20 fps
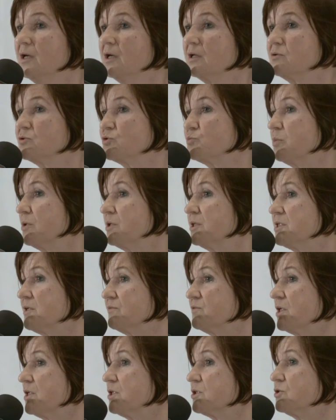Otóż
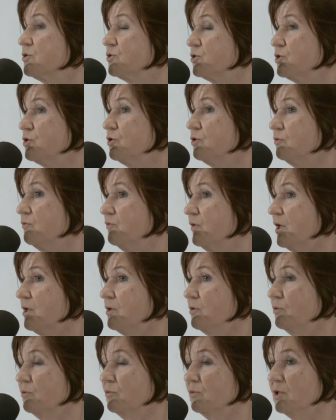polisa w zależności od
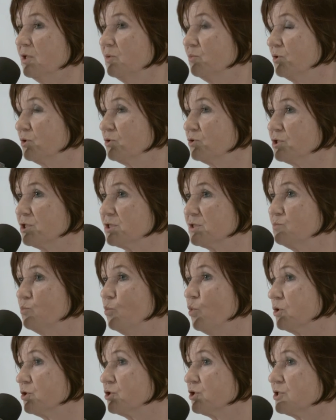wieku. Im ktoś jest
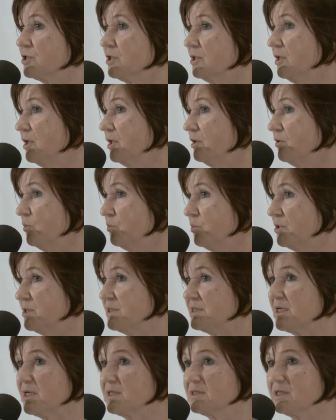młodszy, to
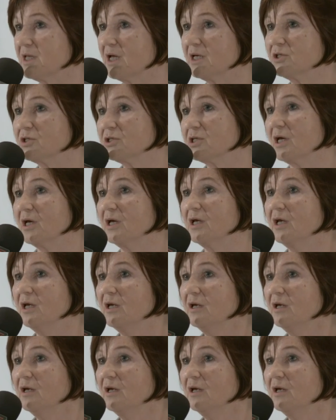polisa jest tańsza.